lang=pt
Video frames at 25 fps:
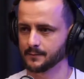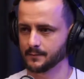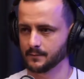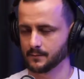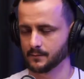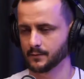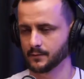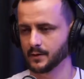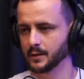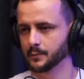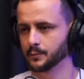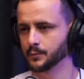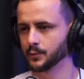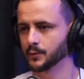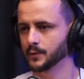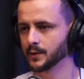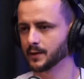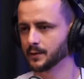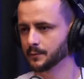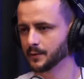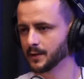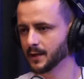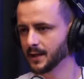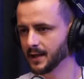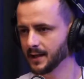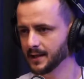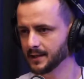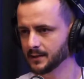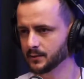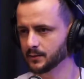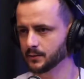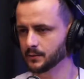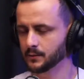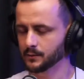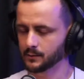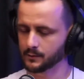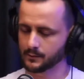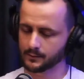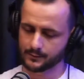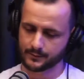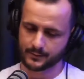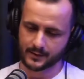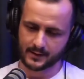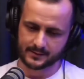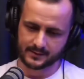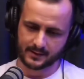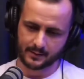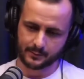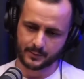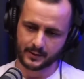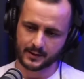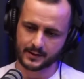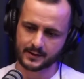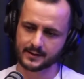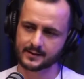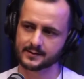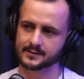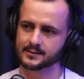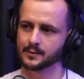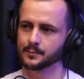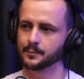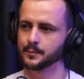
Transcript: Uhum. Vai pro IML, fazem a perícia,